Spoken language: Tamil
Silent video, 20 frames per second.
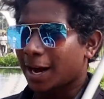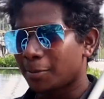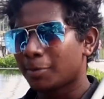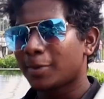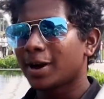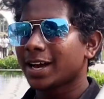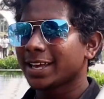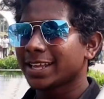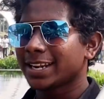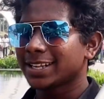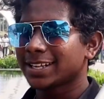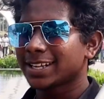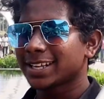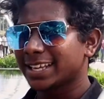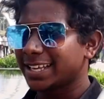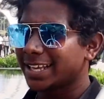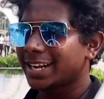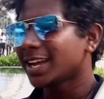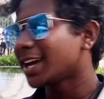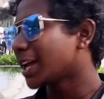அம்மா
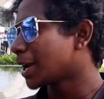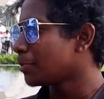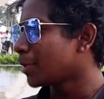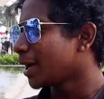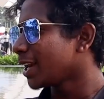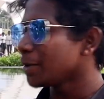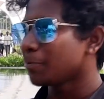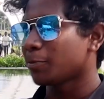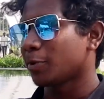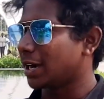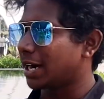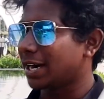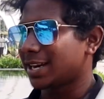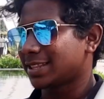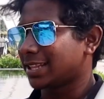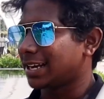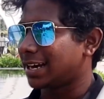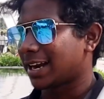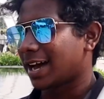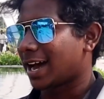இருக்கிற மாதிரி இப்போ
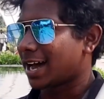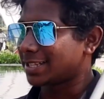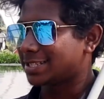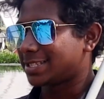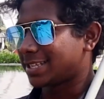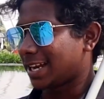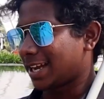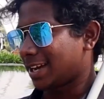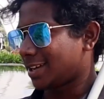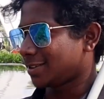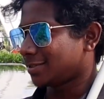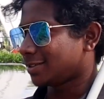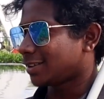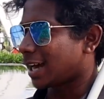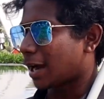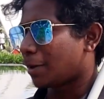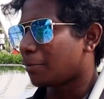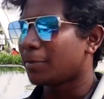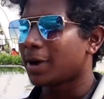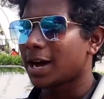நடத்தலை நான் ஆட்சிலாம்
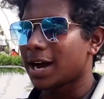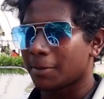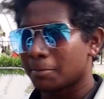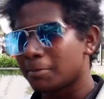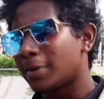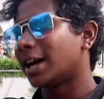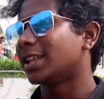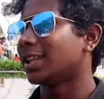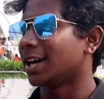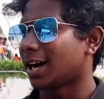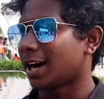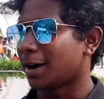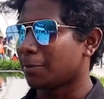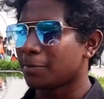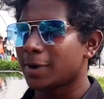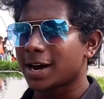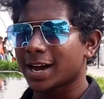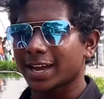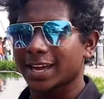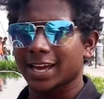அம்மா அம்மா தான்
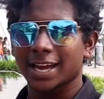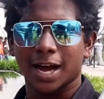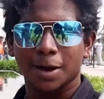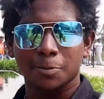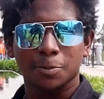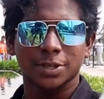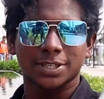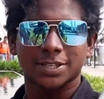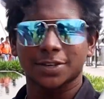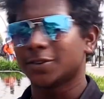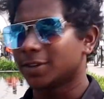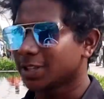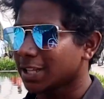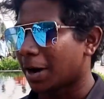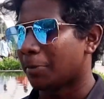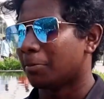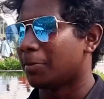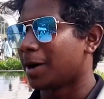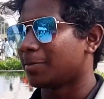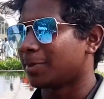அம்மாவுக்கு ஆப்போசிட்
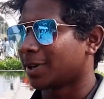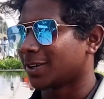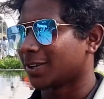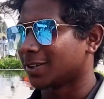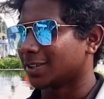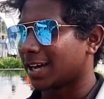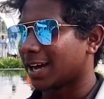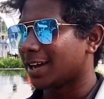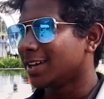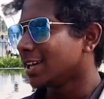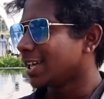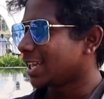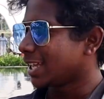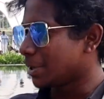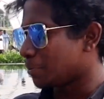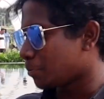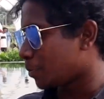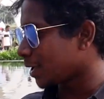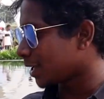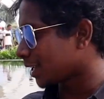வந்து அம்மா மட்டும்தான்
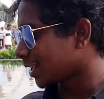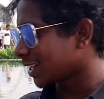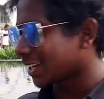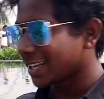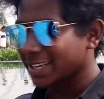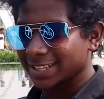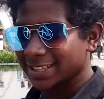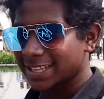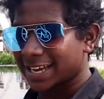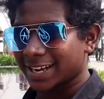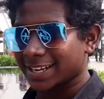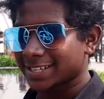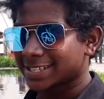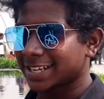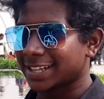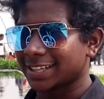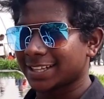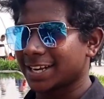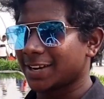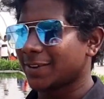இப்போ இருக்கிற இந்த
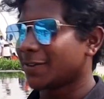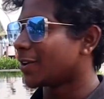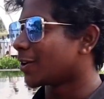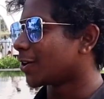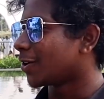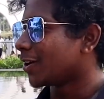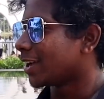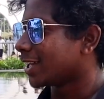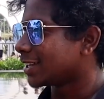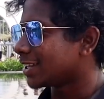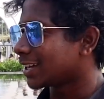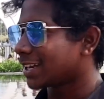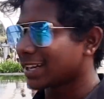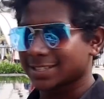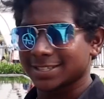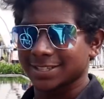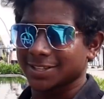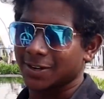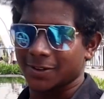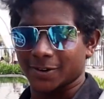அரசியல் தலைவரோ
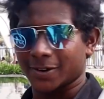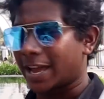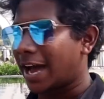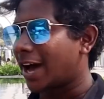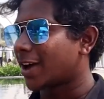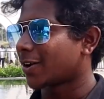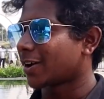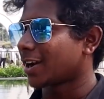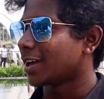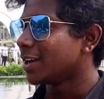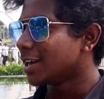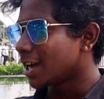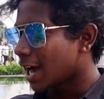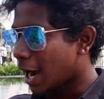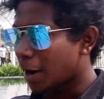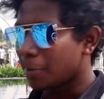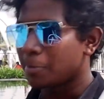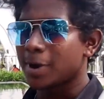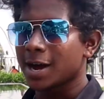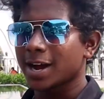எதிர்கட்சி தலைவரோ யாரோ கூட
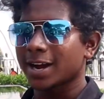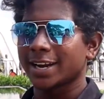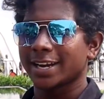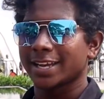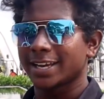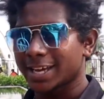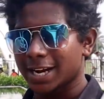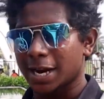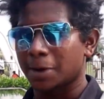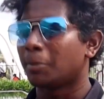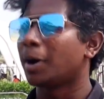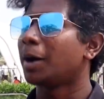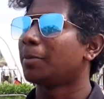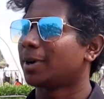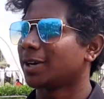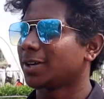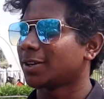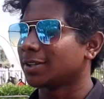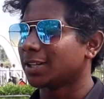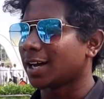அம்மாவுக்கு நிகர் அம்மா
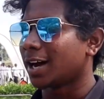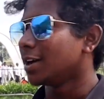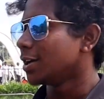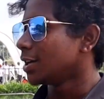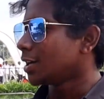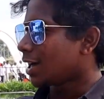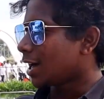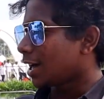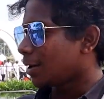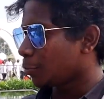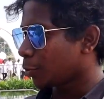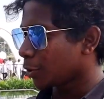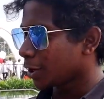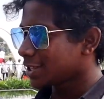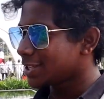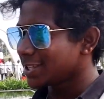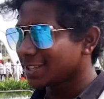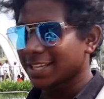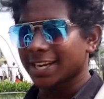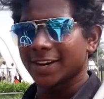மட்டும்தான்
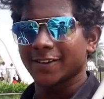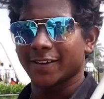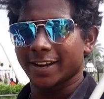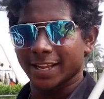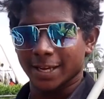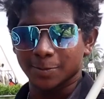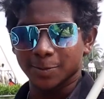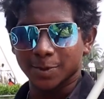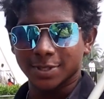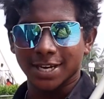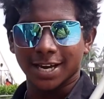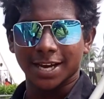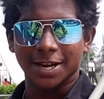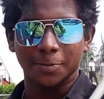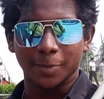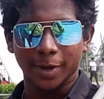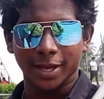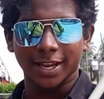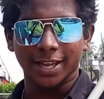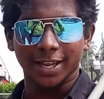புரட்சி தலைவர்
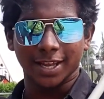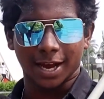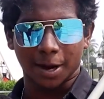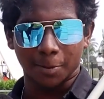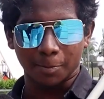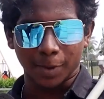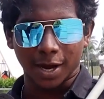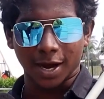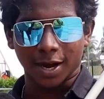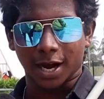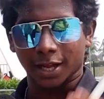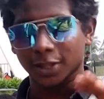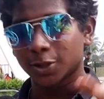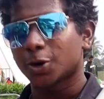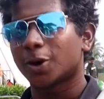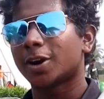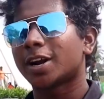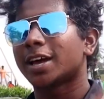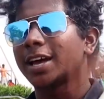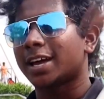எம்ஜிஆர் மாரி அம்மா
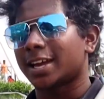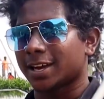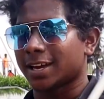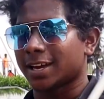அதோட